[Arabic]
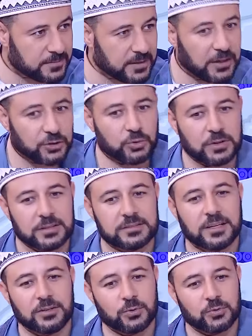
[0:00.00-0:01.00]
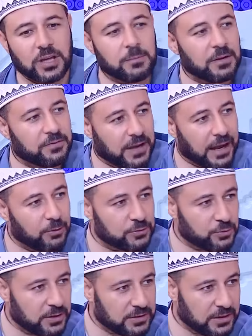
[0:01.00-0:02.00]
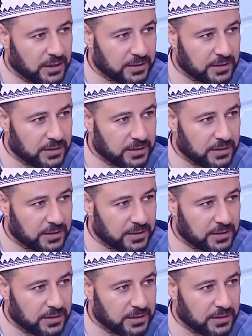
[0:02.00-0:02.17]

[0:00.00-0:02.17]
يشعر الانسان انه دايما في عوز يعني واحتياج يعني